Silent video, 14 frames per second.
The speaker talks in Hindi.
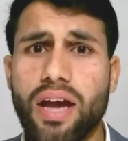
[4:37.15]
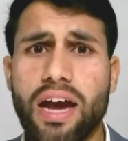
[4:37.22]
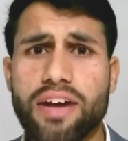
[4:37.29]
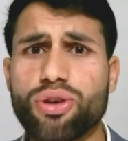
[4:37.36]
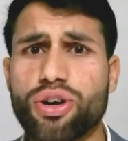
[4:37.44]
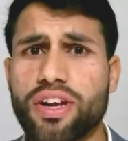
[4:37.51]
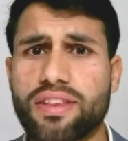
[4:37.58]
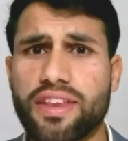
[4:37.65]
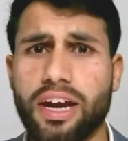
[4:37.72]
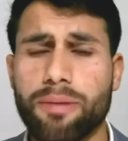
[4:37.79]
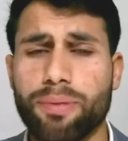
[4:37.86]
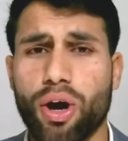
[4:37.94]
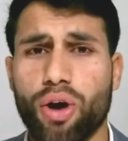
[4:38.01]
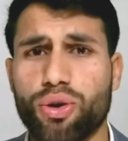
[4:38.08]
एक सौ अठहत्तर
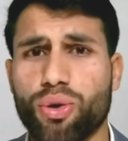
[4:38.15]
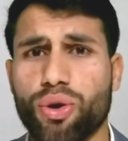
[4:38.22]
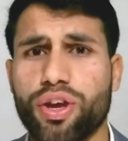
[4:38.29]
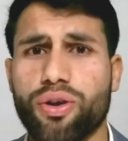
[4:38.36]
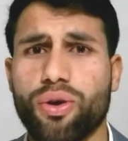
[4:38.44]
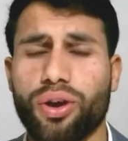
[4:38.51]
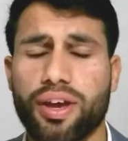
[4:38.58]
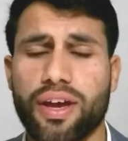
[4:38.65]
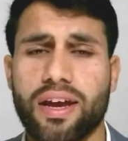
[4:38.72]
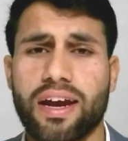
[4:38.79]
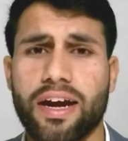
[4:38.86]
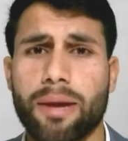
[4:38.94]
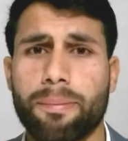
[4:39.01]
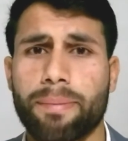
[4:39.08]
रन पे आउट होगी क्योंकि
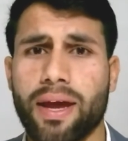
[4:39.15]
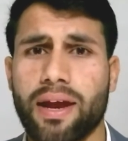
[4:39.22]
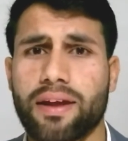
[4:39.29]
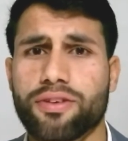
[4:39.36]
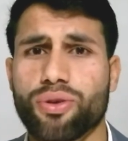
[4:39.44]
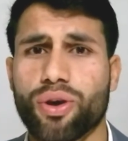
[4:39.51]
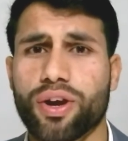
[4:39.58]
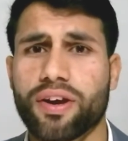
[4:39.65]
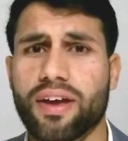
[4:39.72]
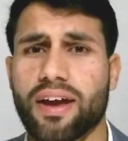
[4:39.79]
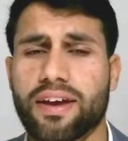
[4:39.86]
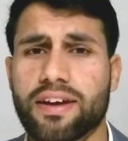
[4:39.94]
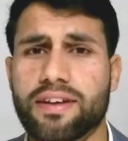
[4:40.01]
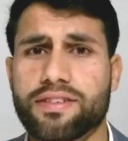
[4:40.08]
इंग्लैंड ने पहली जो इंडिया
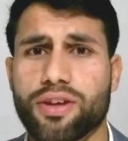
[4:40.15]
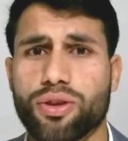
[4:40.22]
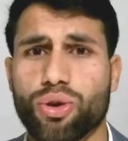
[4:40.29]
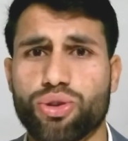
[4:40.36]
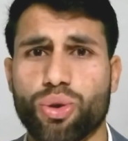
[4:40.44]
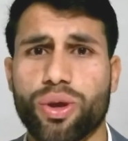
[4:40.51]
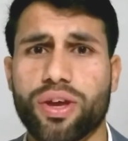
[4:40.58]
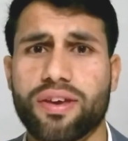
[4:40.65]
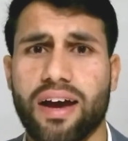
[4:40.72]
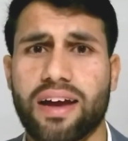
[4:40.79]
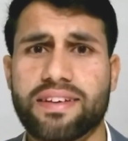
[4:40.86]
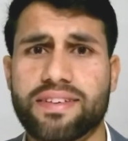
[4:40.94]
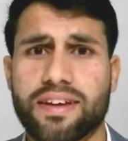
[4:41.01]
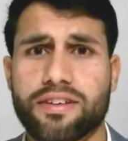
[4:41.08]
की इनिंग से दो सौ
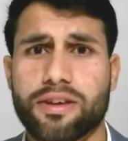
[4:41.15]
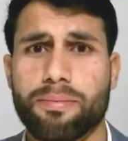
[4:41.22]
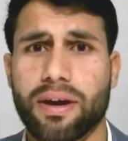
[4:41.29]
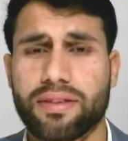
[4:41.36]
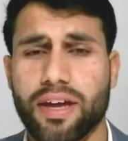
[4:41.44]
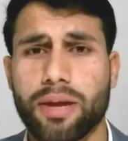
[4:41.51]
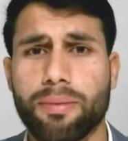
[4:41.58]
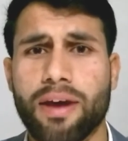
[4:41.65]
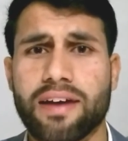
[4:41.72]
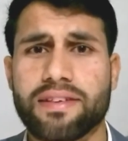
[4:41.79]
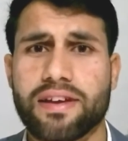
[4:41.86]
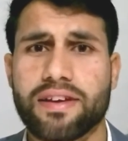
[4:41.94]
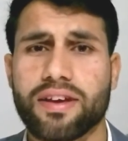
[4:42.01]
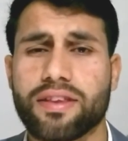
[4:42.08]
इक्यालीस रन की बढ़तरी भी
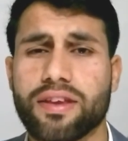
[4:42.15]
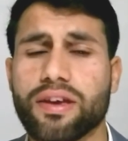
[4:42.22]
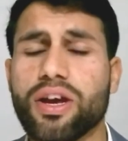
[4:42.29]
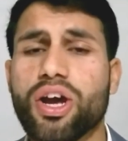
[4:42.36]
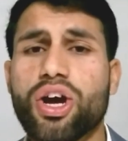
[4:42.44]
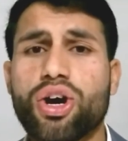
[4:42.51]
हासिल की थी